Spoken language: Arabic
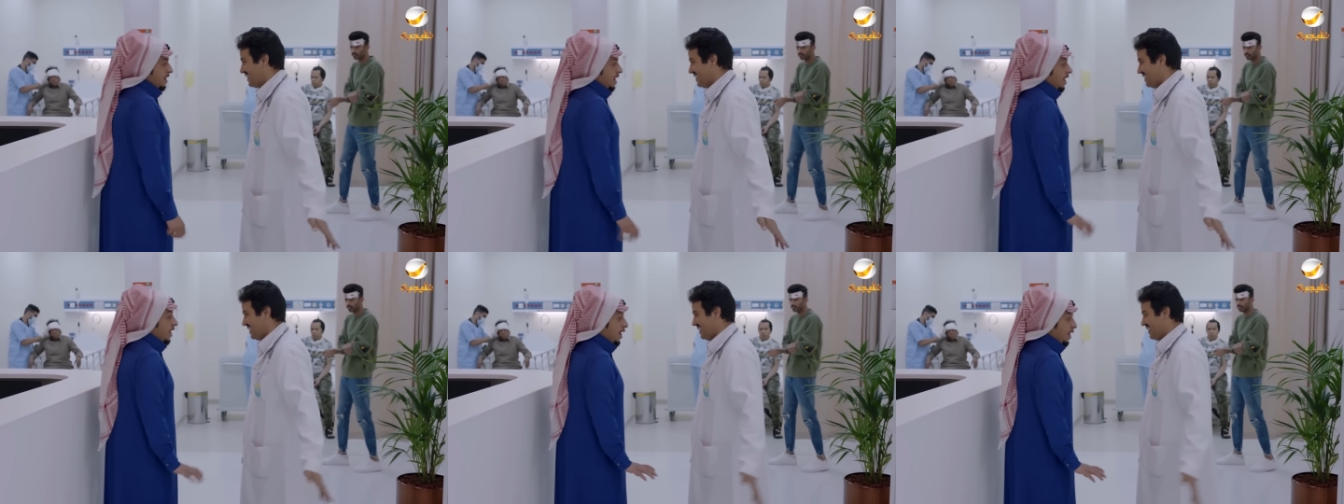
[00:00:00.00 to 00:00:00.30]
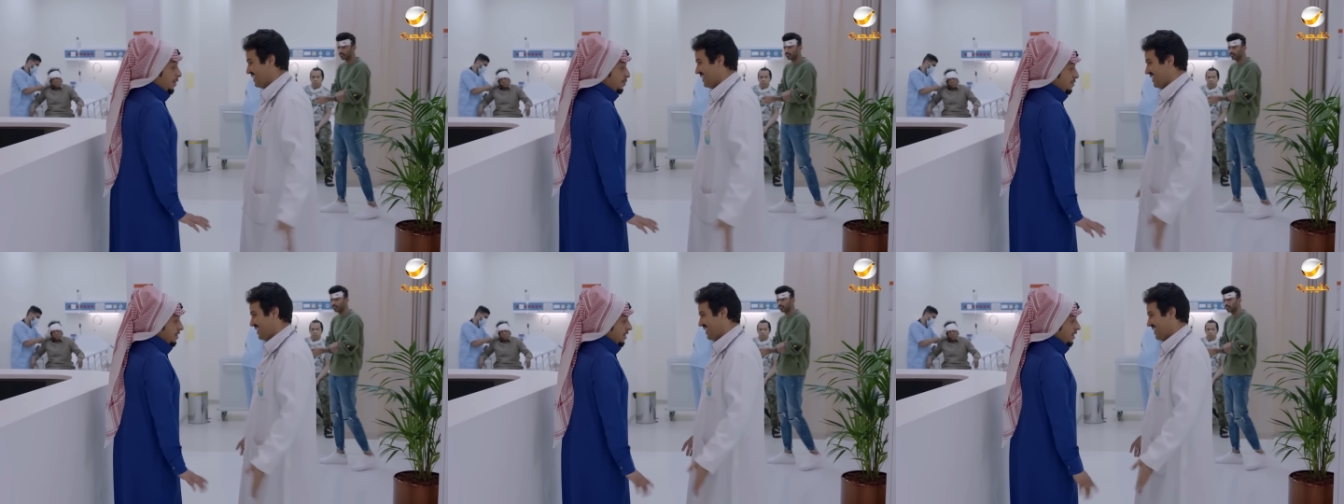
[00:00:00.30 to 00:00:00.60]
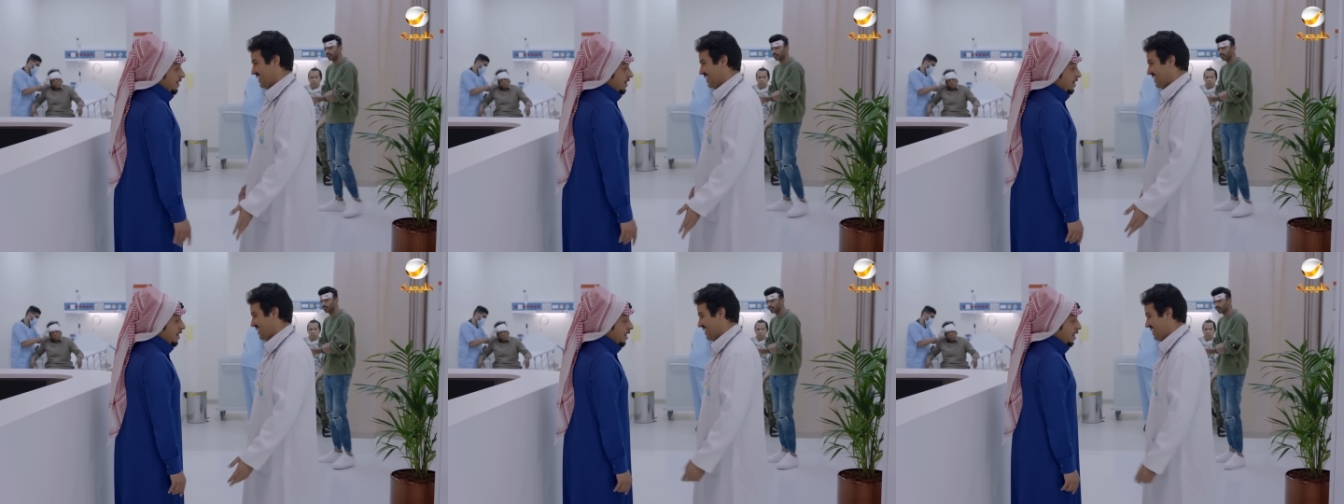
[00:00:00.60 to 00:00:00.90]
الحمد
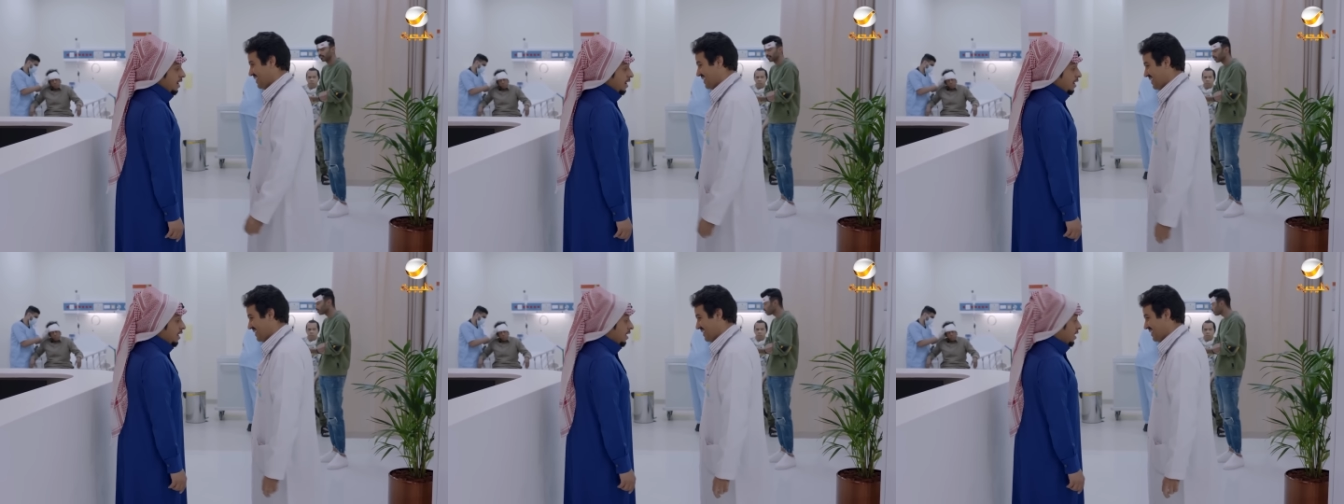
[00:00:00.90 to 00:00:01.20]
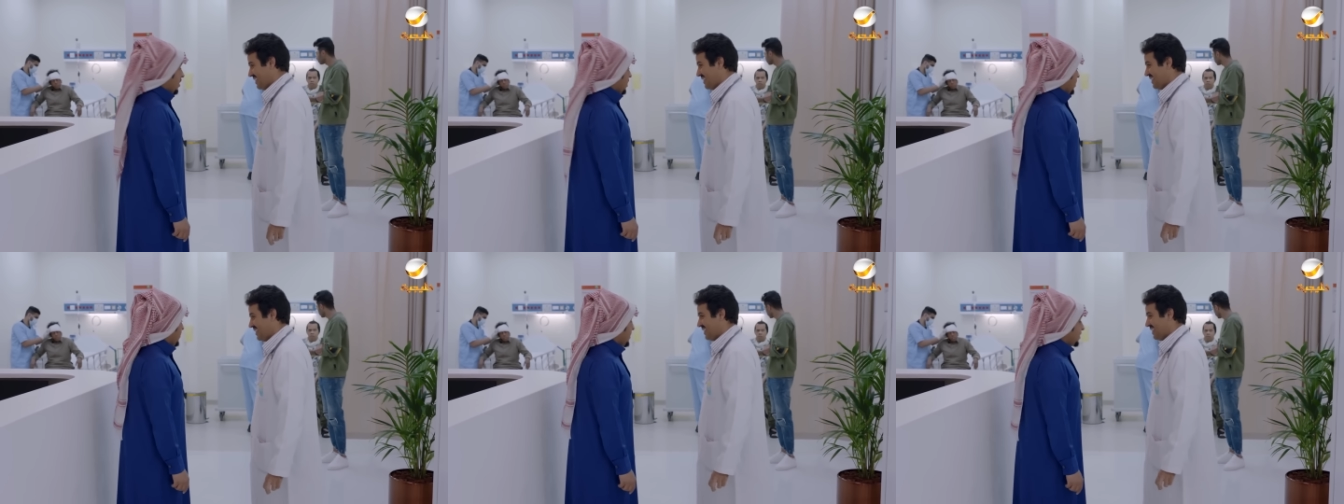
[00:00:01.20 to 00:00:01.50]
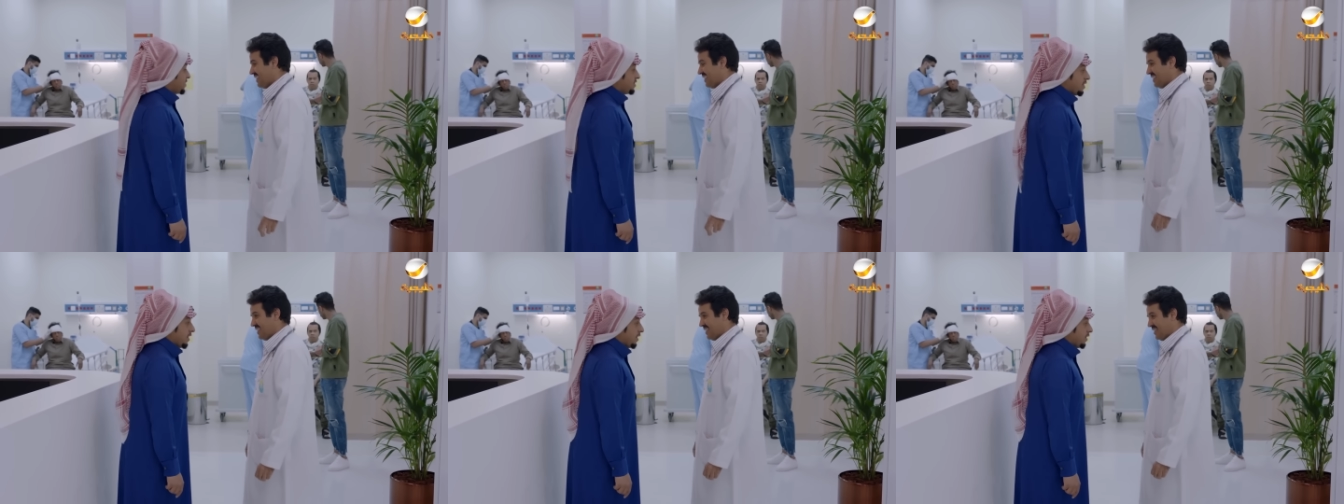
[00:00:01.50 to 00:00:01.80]
لله
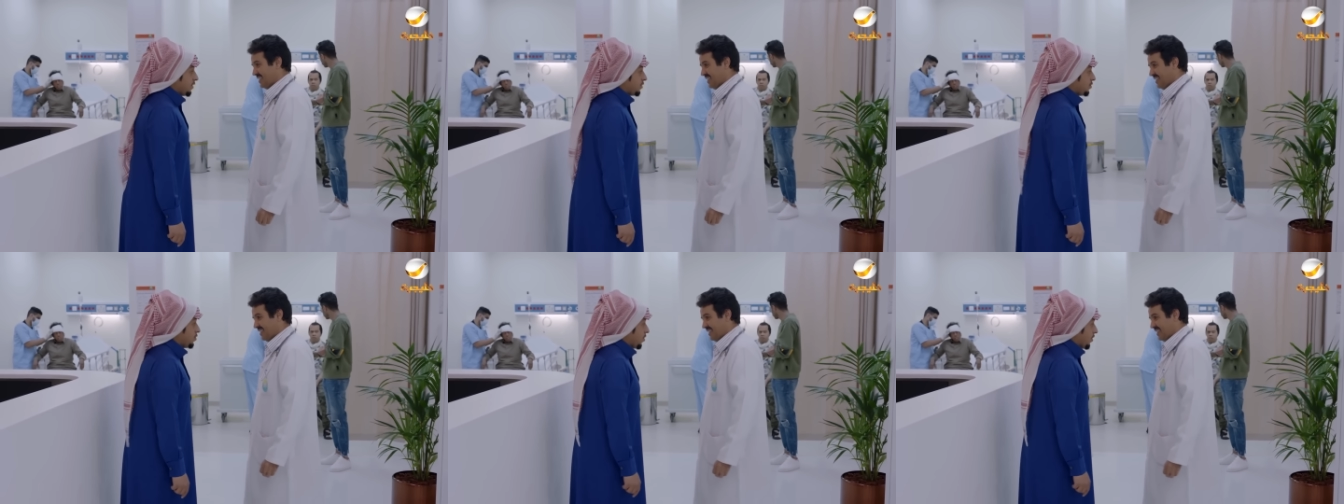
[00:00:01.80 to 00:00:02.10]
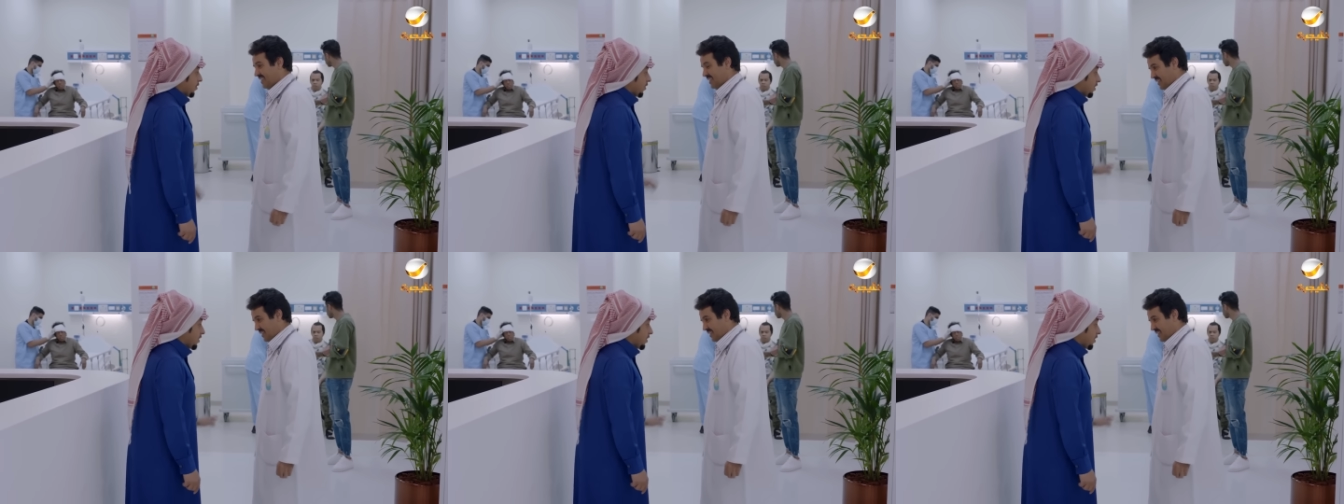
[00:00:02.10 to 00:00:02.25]
بشر يا دكتور